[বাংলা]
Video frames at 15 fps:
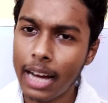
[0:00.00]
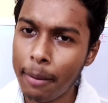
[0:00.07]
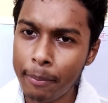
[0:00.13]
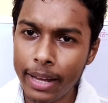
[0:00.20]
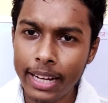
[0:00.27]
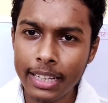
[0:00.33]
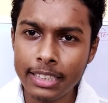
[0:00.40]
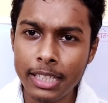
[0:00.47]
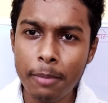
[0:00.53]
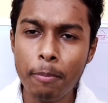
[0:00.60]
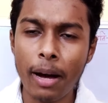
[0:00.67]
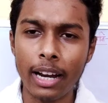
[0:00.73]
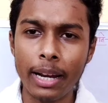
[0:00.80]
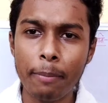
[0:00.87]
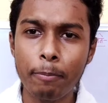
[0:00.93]
দাম রেখেছি
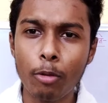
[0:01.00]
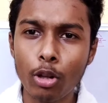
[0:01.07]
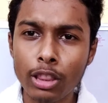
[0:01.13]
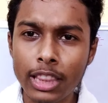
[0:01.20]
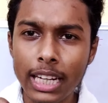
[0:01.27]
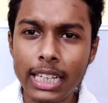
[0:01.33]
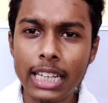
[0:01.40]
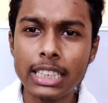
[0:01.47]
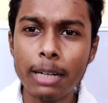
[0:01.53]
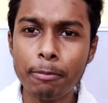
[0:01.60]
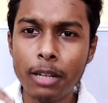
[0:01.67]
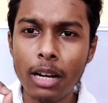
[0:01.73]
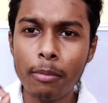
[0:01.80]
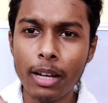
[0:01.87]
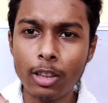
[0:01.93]
মানে প্রত্যেকটা
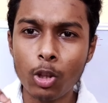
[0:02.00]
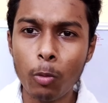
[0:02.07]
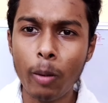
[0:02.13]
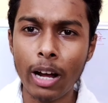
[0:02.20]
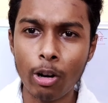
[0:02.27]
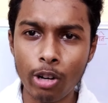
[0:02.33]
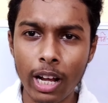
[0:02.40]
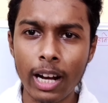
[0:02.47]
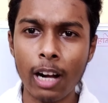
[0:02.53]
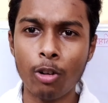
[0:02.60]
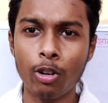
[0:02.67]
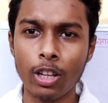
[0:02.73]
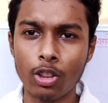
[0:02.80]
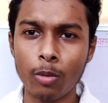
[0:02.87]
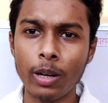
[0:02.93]
চ্যাপ্টার মাত্র বারো টাকা
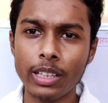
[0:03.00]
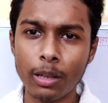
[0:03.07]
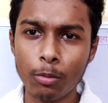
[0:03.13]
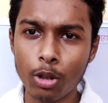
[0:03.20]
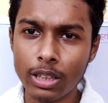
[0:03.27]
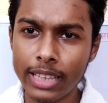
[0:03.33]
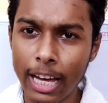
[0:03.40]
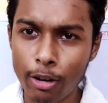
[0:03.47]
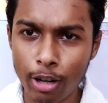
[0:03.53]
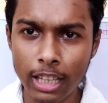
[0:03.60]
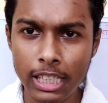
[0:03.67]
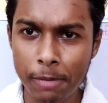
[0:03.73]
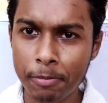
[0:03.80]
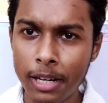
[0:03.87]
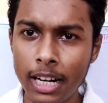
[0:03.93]
করে তোমাদের মোট
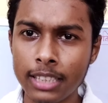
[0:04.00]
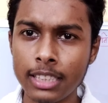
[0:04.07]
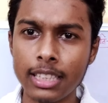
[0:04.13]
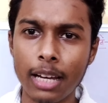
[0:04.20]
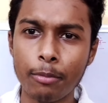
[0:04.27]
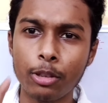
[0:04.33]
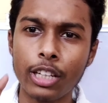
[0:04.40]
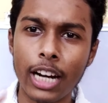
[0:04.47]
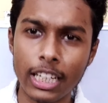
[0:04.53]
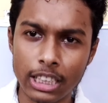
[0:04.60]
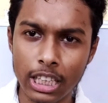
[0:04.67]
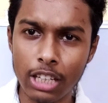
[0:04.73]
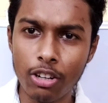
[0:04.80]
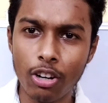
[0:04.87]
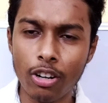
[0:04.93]
তেরোটা চ্যাপ্টার আছে তার মধ্যে
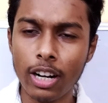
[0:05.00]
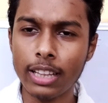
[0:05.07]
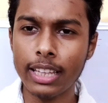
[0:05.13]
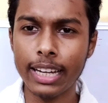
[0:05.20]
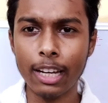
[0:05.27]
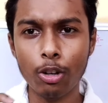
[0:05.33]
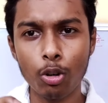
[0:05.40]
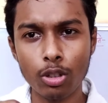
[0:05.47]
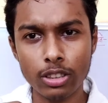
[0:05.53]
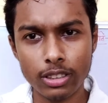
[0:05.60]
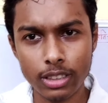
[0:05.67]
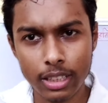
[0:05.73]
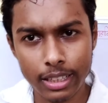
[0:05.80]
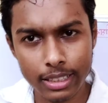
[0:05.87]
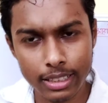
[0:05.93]
রাসায়নিক গণনা থেকে নোটস